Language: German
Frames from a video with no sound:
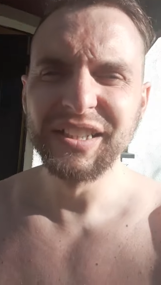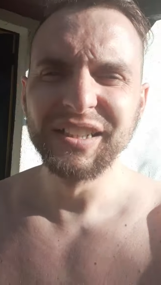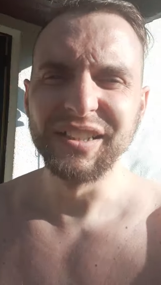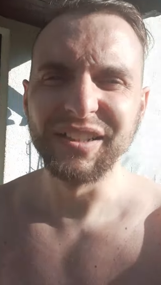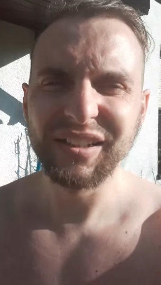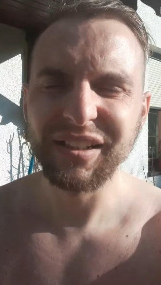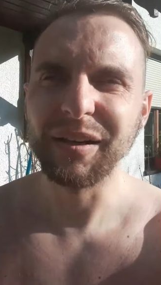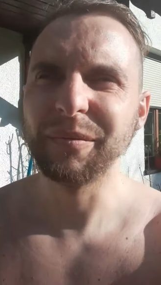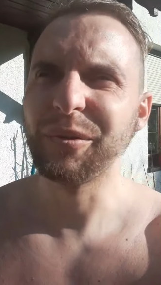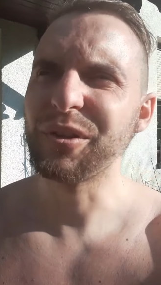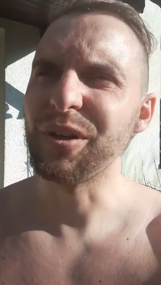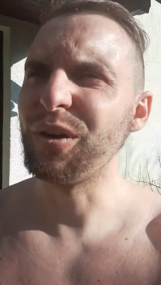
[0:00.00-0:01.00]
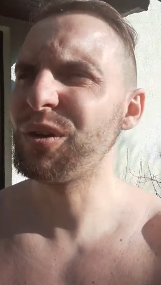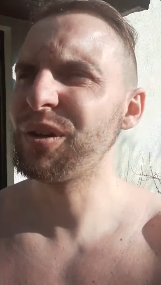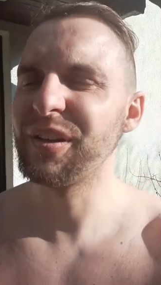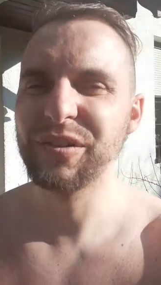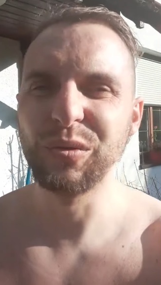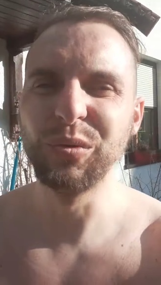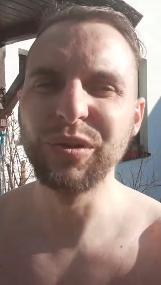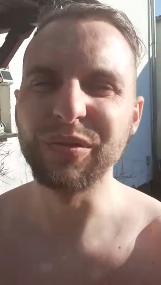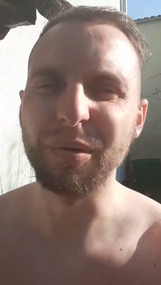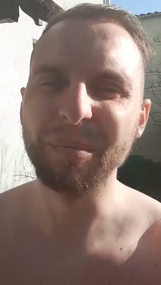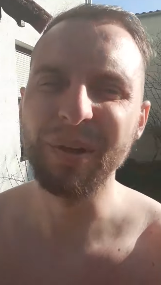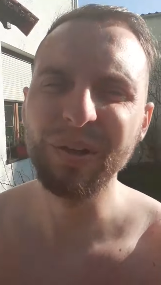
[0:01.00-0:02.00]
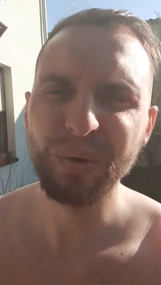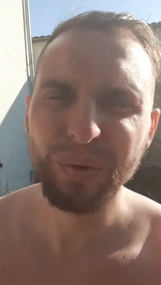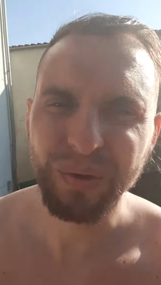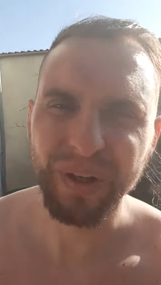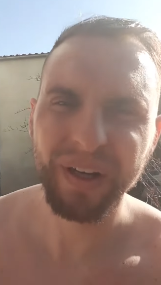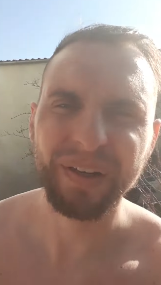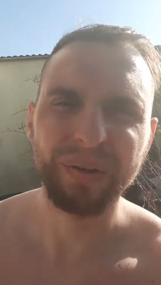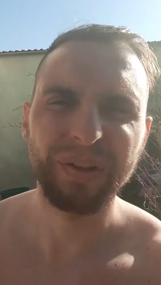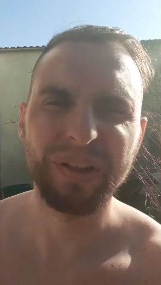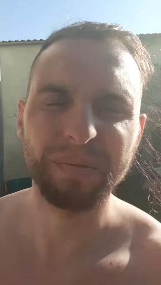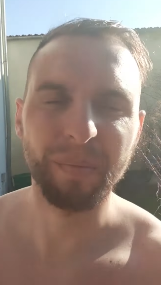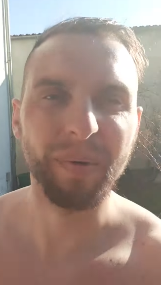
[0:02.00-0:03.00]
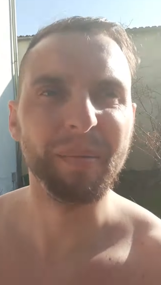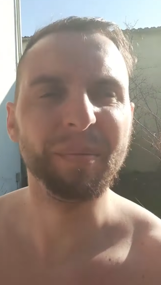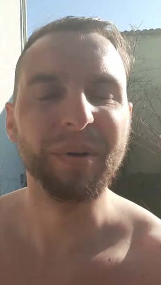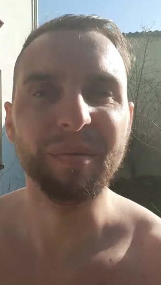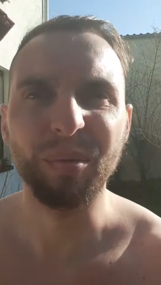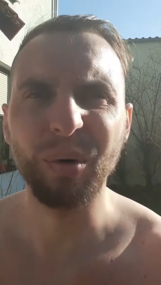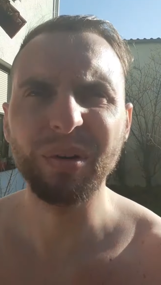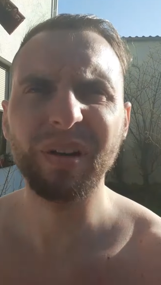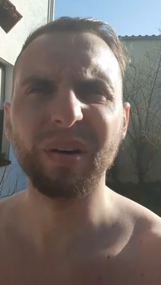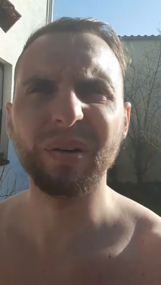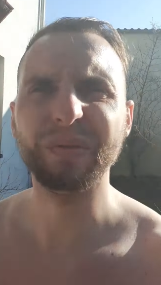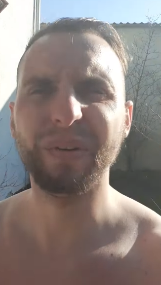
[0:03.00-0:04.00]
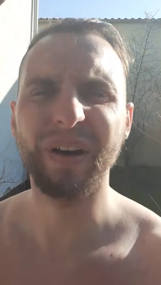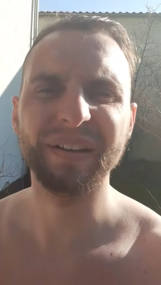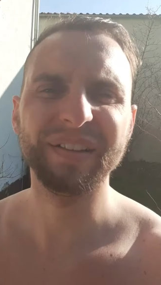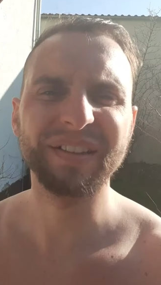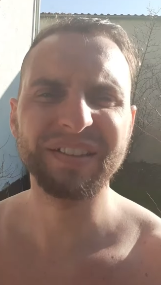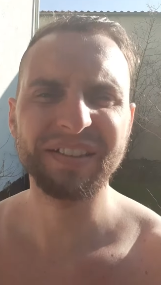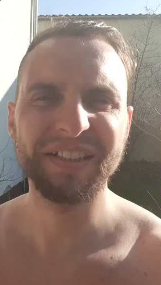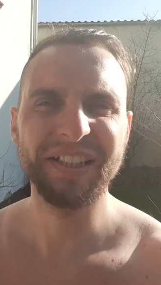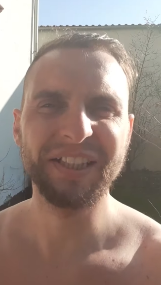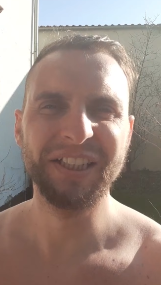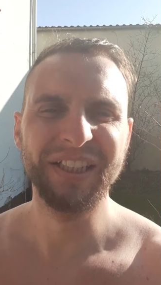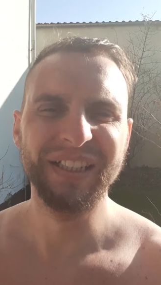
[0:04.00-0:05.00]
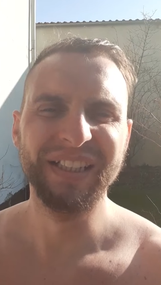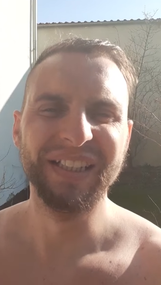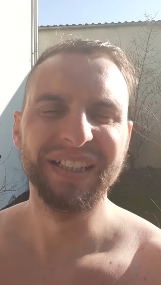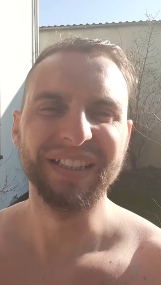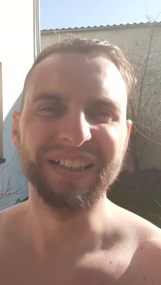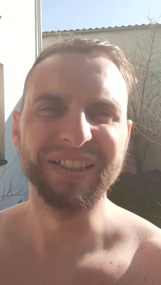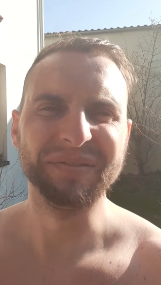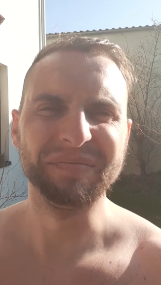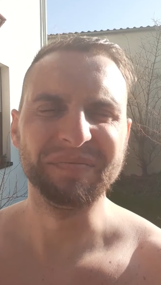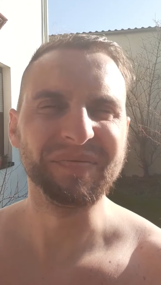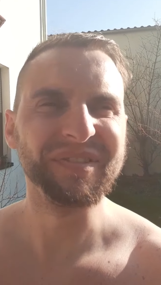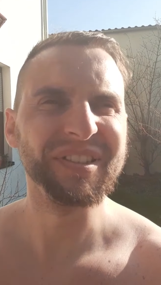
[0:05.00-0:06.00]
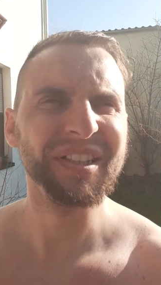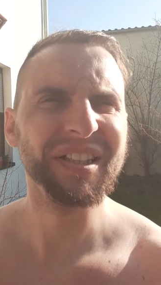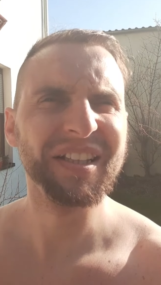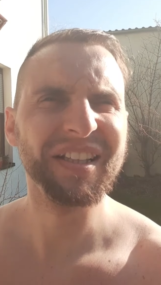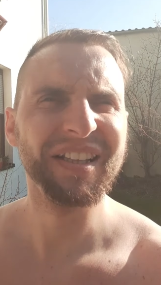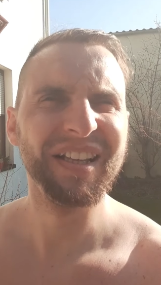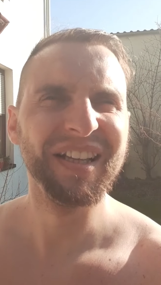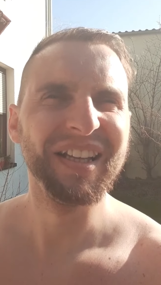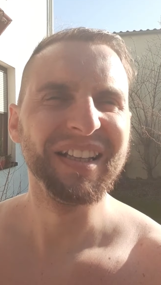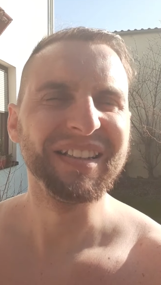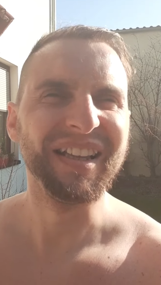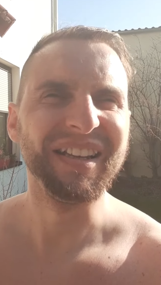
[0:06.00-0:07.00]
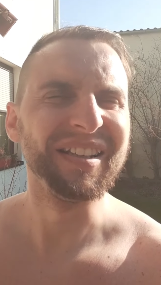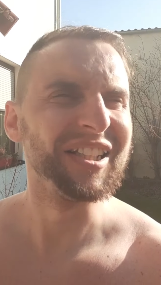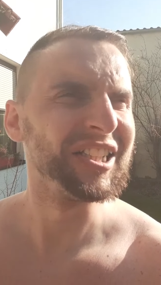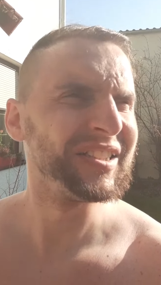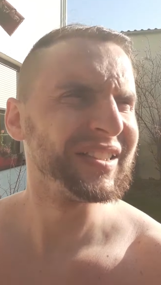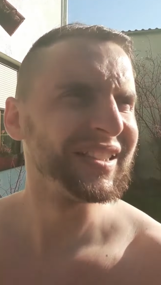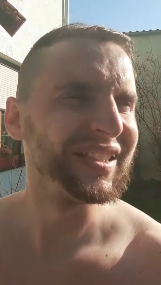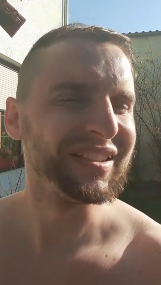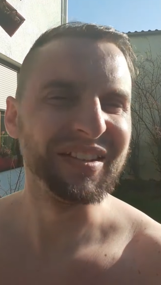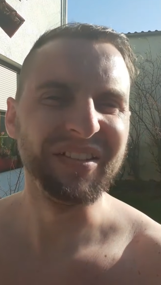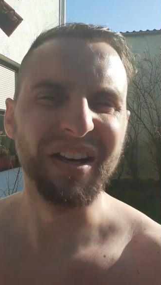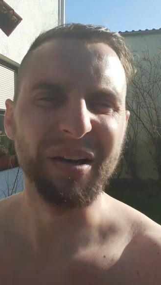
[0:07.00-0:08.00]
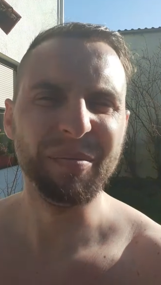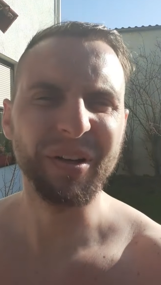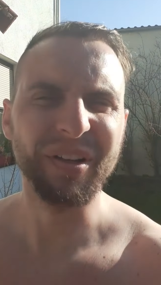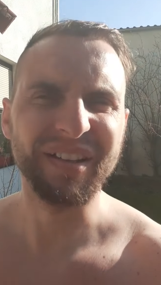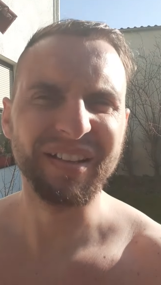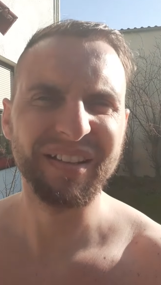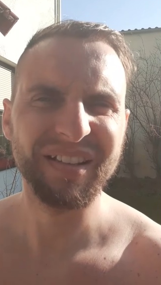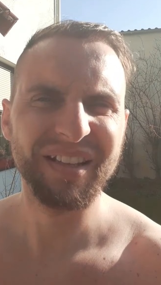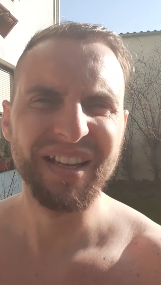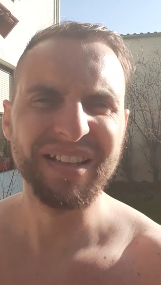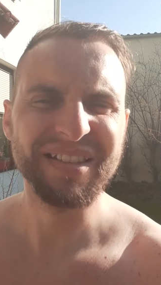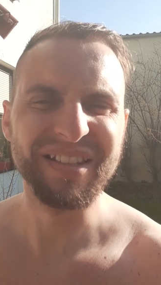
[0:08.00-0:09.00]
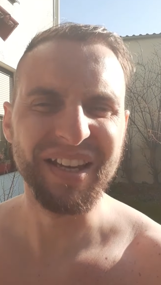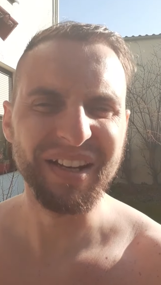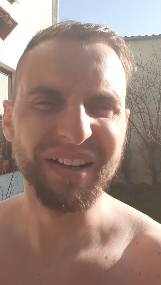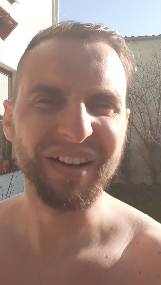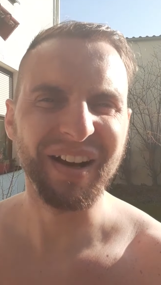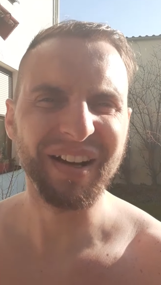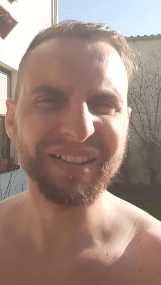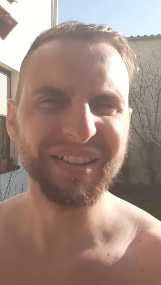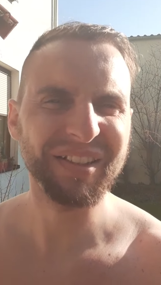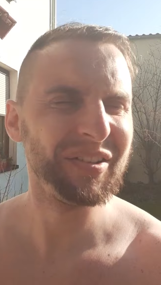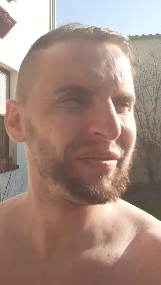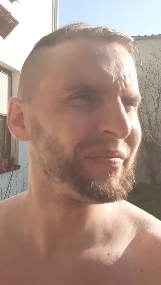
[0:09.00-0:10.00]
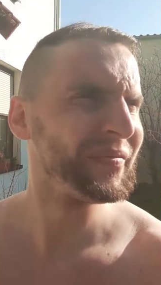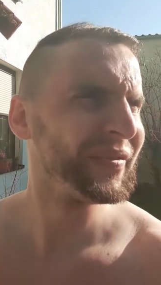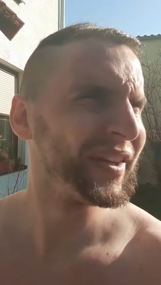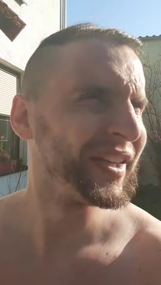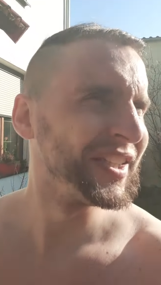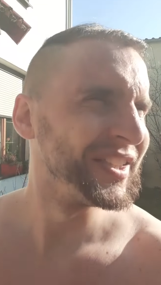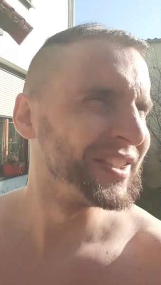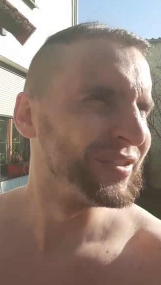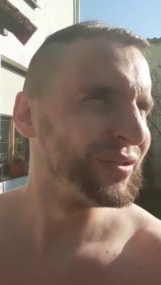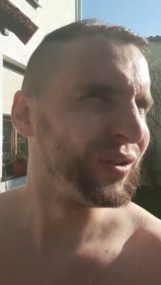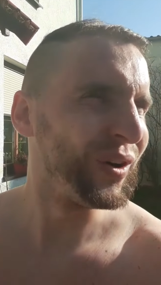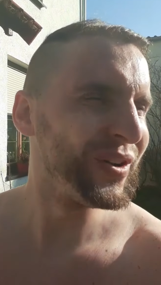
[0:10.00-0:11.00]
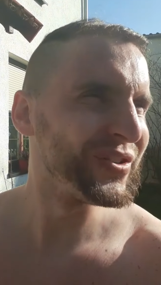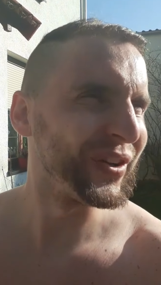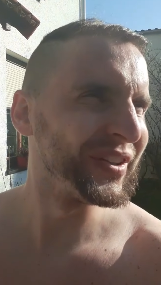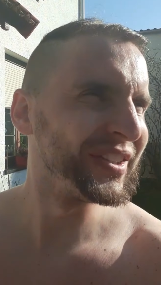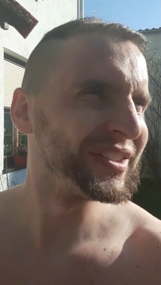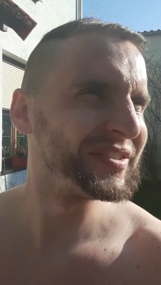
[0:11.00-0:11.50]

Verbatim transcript: Ja, da habe ich auch ganz gute Verbindungen. Ja, da könnte man mal mit einem Boot rausfahren jetzt. Ähm, denn sind ja immerhin 10 Grad Vollsonne.